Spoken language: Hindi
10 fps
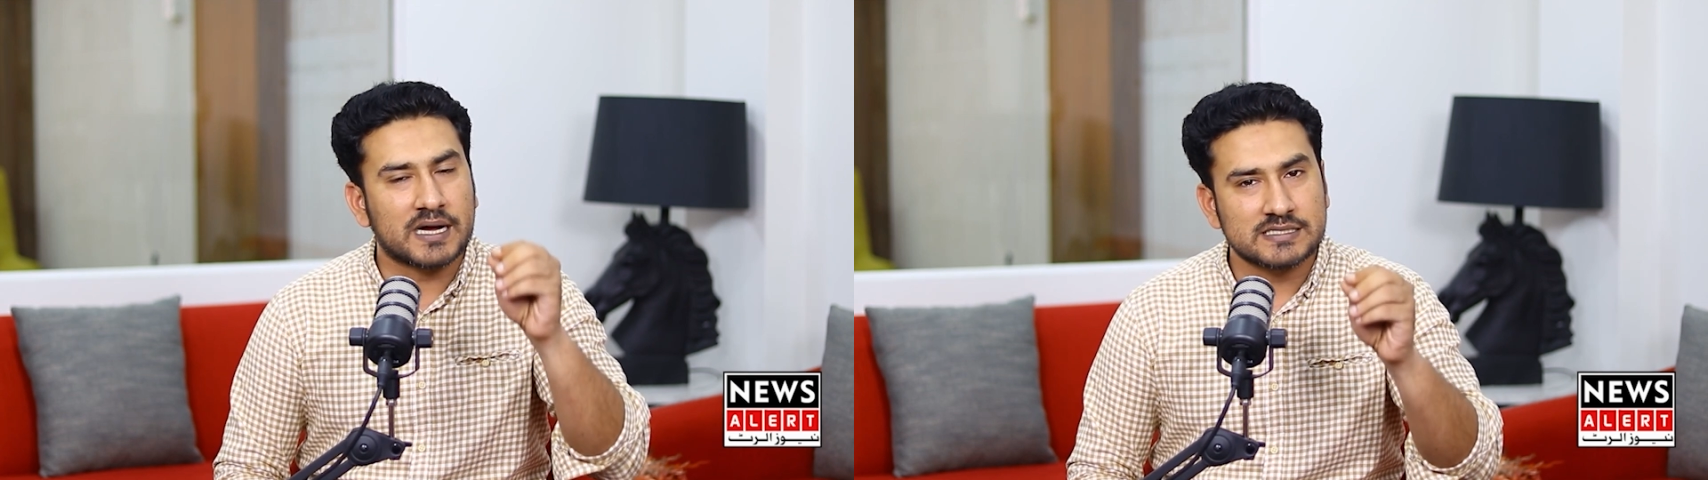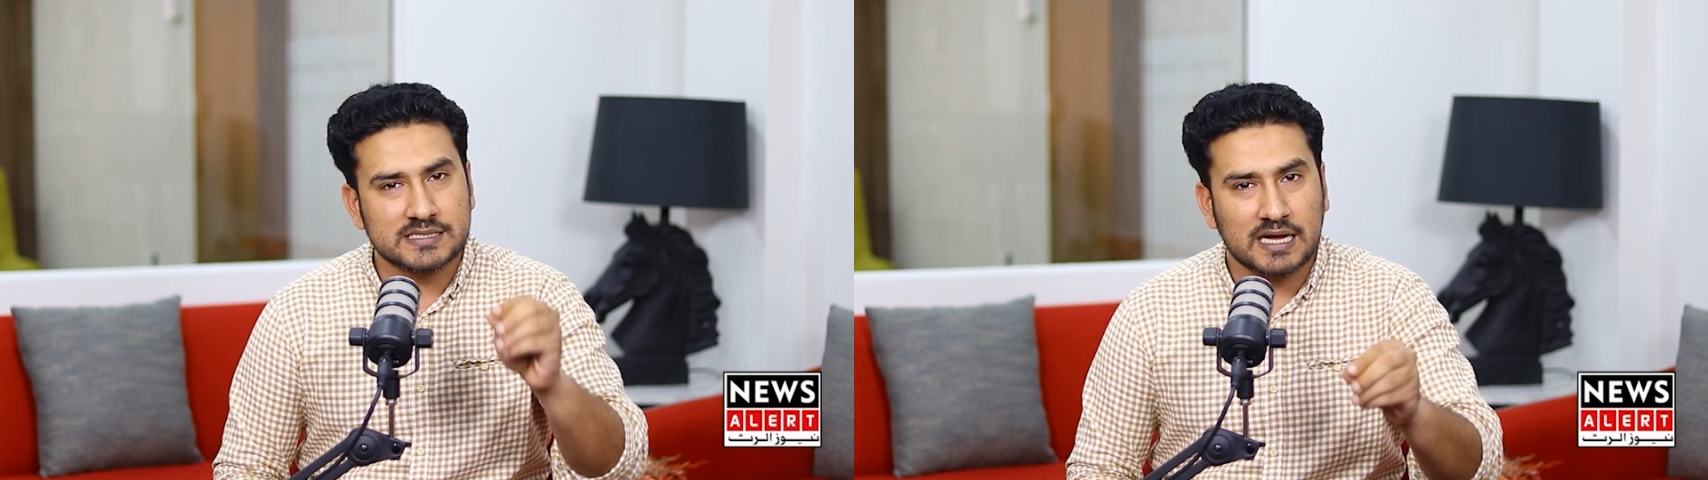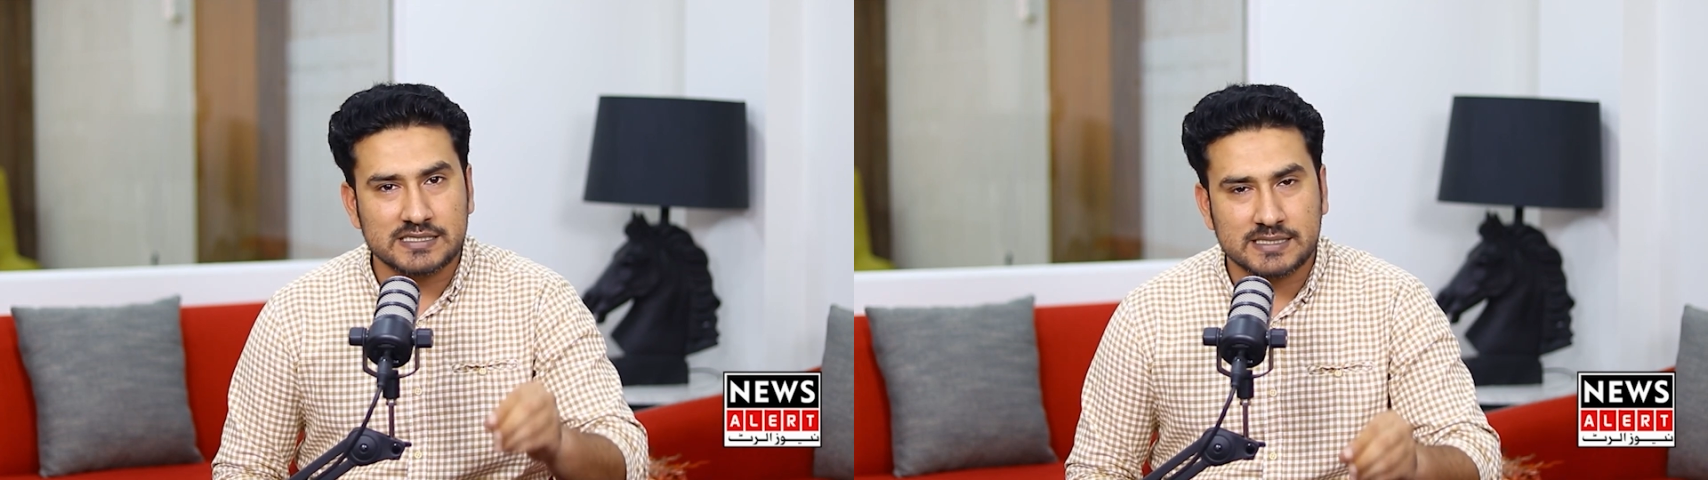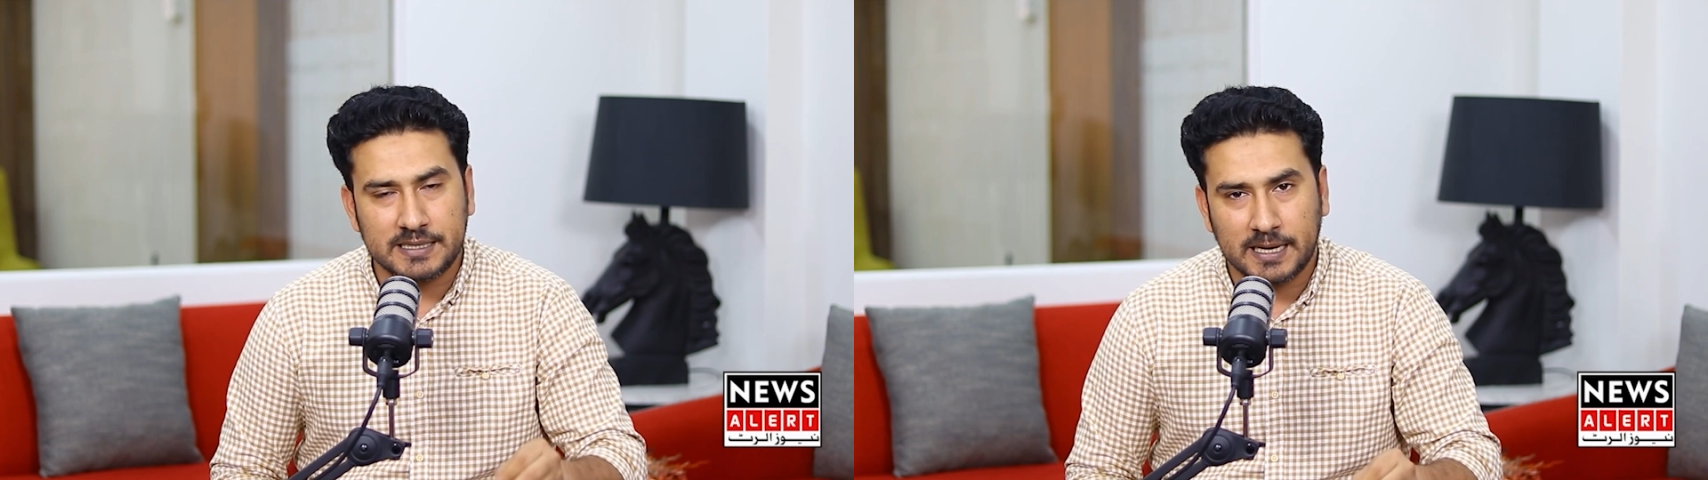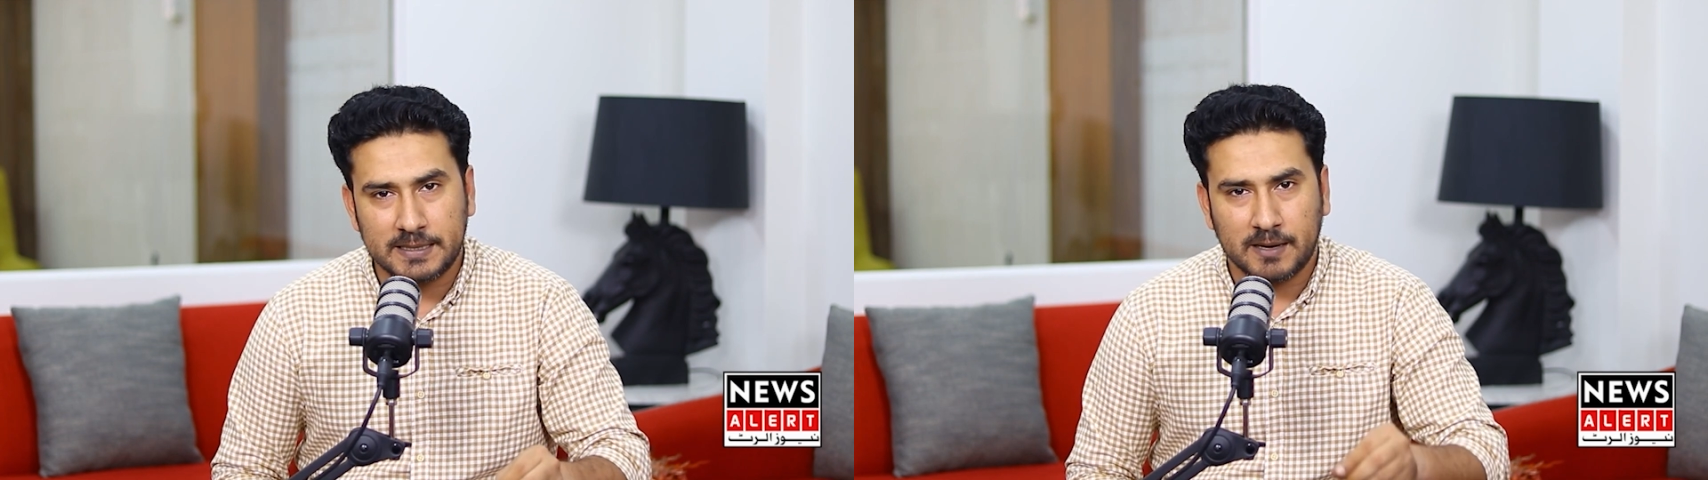पाकिस्तान से
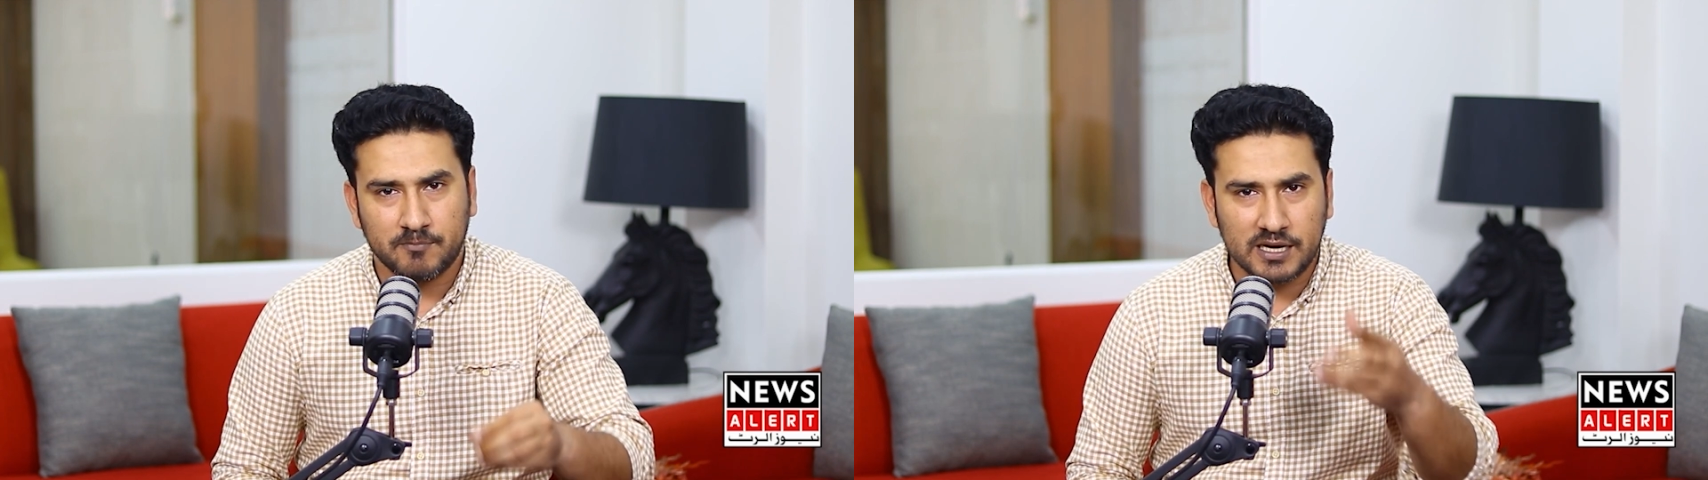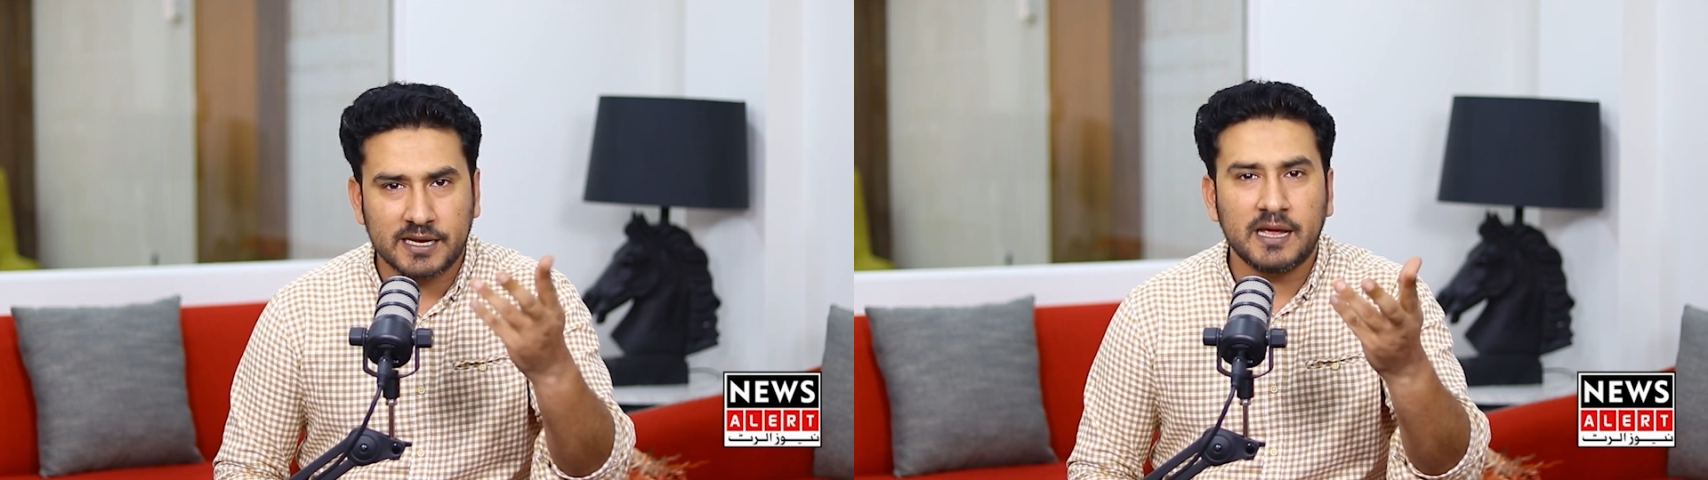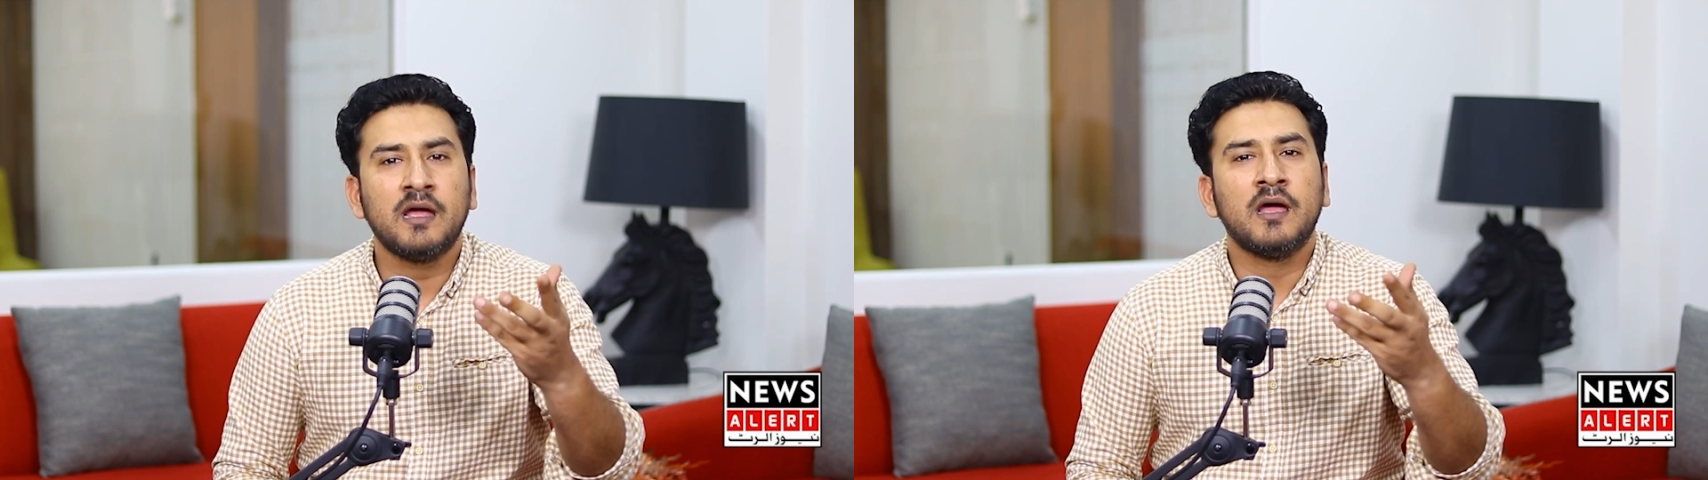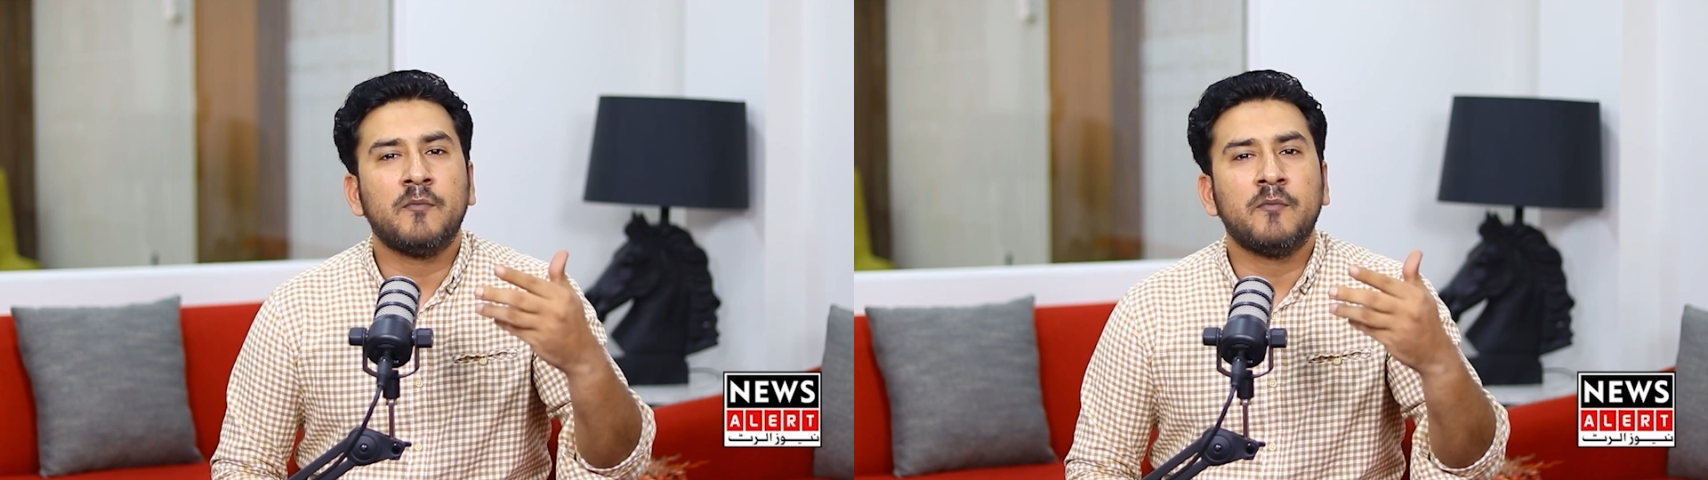ही आई है बल्कि